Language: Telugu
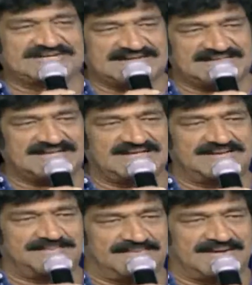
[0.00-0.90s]
కథ
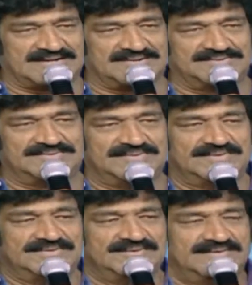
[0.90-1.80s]
మాటలు
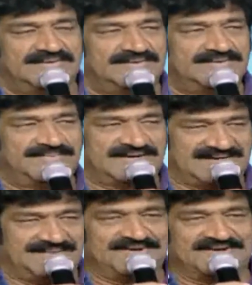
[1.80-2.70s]
మన
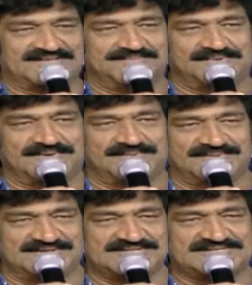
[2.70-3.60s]
డైమండ్ రత్నంబాబు గారు
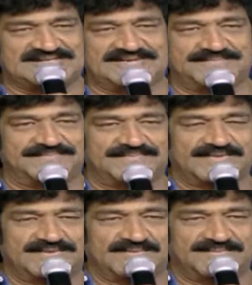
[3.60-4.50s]
మీకు తెలిసిందే
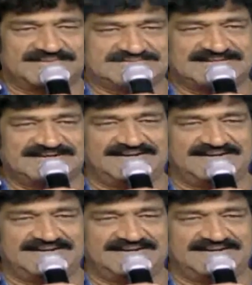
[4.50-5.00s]
మంచి